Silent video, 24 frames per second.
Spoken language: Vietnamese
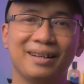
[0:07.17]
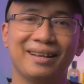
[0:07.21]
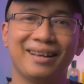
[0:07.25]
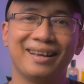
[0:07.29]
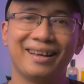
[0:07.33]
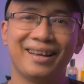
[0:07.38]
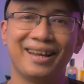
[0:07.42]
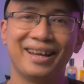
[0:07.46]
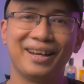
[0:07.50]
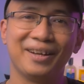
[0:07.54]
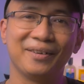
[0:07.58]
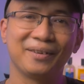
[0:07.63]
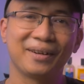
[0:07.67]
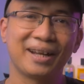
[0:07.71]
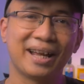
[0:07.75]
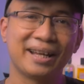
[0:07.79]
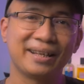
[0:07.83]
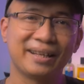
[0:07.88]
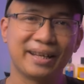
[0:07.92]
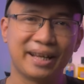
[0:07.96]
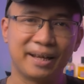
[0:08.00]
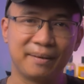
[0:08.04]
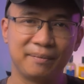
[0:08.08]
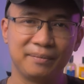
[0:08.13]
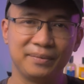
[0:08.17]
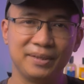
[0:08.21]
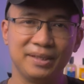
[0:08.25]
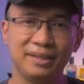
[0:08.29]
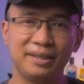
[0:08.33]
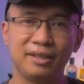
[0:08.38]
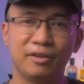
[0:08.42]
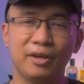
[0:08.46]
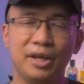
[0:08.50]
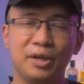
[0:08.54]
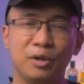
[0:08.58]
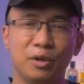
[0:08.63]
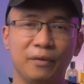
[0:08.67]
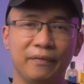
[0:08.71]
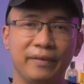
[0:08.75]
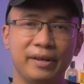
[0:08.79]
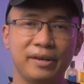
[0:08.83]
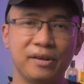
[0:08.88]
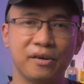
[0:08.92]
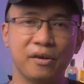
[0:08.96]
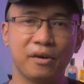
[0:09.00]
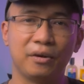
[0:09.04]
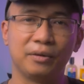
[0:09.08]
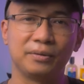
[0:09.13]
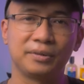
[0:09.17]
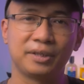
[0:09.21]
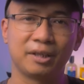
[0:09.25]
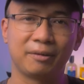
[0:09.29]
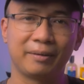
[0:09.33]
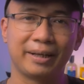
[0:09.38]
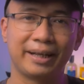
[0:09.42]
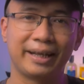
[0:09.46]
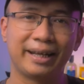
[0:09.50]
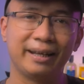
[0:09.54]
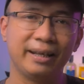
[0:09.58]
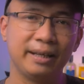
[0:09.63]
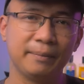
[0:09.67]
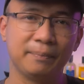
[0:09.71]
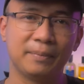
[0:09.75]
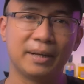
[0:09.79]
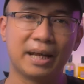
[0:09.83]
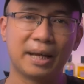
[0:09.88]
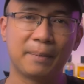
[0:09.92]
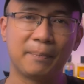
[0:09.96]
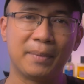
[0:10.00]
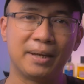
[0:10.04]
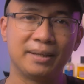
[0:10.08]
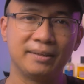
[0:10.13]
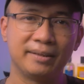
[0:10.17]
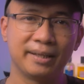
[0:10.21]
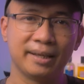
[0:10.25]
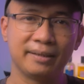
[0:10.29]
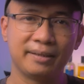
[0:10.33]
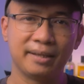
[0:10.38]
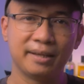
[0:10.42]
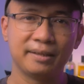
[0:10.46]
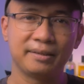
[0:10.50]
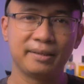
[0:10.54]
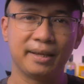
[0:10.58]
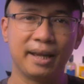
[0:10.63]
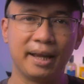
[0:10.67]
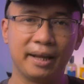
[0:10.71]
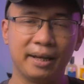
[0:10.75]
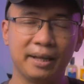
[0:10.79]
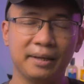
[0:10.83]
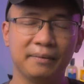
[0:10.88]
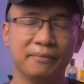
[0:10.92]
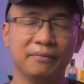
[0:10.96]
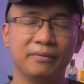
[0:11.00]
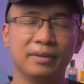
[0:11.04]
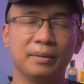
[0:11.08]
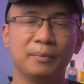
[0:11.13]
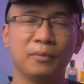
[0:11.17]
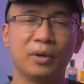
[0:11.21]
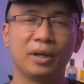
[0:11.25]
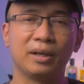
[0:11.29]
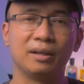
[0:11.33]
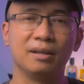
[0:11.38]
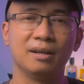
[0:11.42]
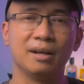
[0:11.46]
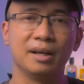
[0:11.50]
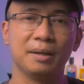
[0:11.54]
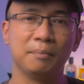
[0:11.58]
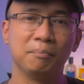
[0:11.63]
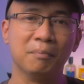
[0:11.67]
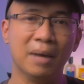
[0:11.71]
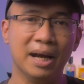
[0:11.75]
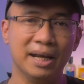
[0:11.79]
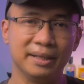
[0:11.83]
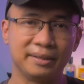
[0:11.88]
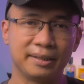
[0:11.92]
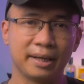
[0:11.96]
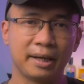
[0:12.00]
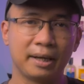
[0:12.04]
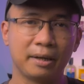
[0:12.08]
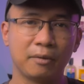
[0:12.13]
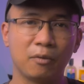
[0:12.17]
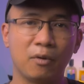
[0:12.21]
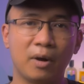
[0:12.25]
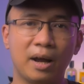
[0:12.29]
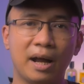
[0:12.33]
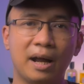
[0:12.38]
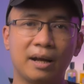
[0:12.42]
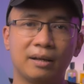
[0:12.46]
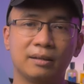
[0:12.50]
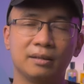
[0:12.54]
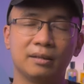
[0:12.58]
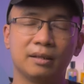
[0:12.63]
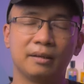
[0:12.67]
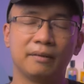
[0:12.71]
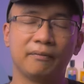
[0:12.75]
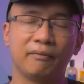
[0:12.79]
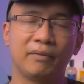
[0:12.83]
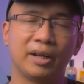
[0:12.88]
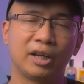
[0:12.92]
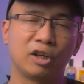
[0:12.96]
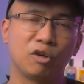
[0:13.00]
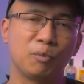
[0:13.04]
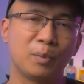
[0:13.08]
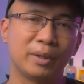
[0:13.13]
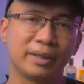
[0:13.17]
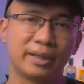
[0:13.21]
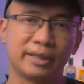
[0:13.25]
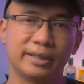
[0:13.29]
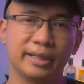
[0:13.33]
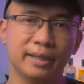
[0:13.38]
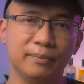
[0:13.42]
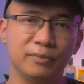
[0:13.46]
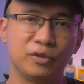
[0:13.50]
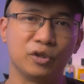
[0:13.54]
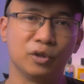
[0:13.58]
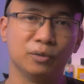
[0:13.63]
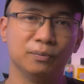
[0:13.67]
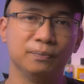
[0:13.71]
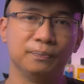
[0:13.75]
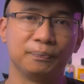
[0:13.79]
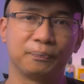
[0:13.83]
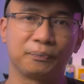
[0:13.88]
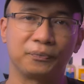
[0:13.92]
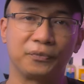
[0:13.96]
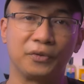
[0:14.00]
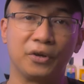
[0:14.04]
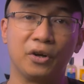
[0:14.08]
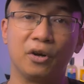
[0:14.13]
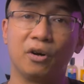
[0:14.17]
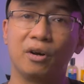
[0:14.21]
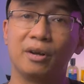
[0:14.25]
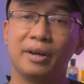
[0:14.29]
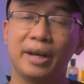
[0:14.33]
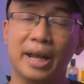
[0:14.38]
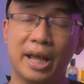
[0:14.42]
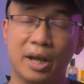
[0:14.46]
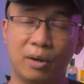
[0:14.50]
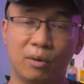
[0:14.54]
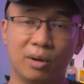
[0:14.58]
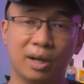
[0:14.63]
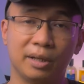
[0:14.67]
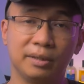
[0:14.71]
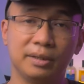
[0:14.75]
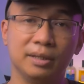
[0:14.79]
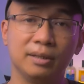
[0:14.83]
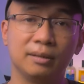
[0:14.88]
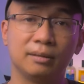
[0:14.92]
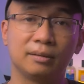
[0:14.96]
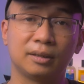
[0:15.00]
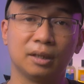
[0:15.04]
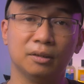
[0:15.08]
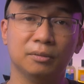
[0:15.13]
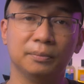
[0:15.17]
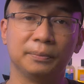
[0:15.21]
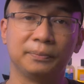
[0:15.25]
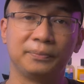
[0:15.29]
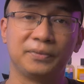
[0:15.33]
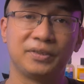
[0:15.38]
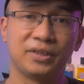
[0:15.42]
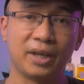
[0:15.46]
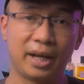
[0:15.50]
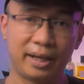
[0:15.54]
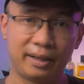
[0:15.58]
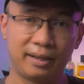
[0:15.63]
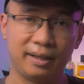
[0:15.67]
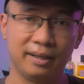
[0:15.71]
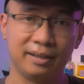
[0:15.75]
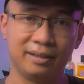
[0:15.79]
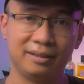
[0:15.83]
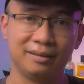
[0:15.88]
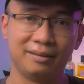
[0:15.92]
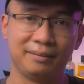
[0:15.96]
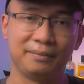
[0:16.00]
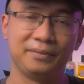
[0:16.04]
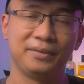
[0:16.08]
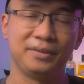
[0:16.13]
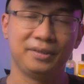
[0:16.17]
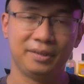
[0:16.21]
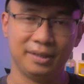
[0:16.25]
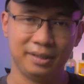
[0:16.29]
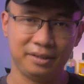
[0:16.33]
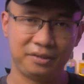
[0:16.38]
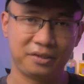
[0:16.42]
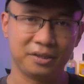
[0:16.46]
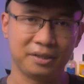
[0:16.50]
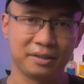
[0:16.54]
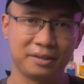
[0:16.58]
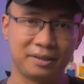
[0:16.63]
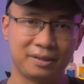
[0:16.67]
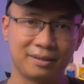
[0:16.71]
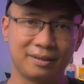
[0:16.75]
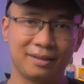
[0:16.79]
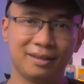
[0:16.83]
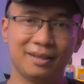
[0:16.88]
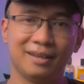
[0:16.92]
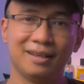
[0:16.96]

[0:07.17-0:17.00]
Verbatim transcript: Hello các anh em, như tiêu đề của video, trong cái clip này mình sẽ chia sẻ đến với mọi người bảy chai nước hoa và nó có một đặc điểm chung, đó đều là những tông trái cây citrus.